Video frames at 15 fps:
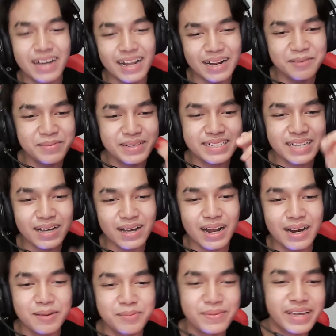kalian bisa
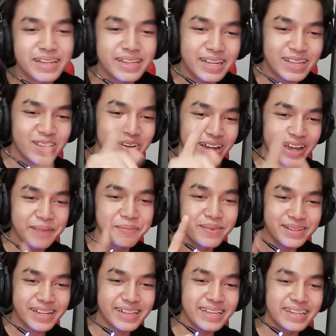kalian bikin tiktok kayak
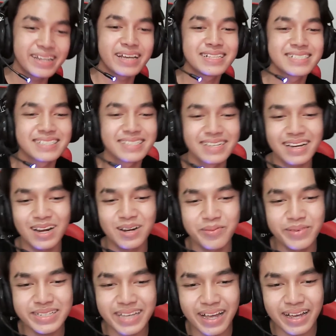monyet ini guys
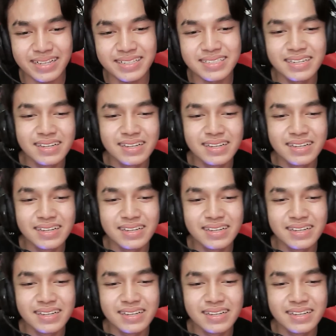kalau bisa guys